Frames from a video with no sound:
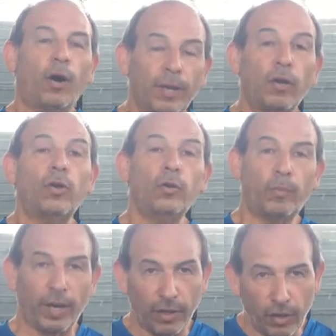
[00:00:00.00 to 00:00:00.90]
o bien con un
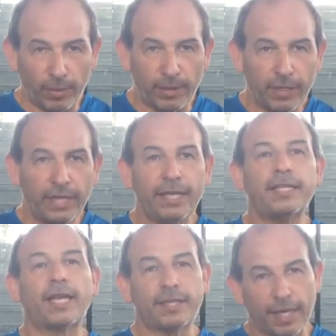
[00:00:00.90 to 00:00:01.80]
buen globo y
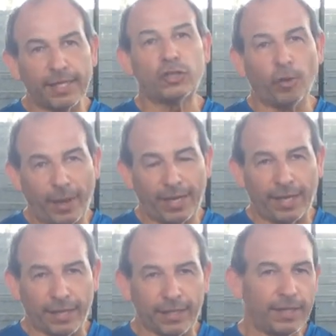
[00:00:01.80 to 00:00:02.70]
tratar de tomar la
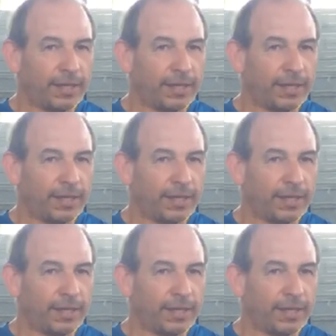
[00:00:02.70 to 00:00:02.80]
red.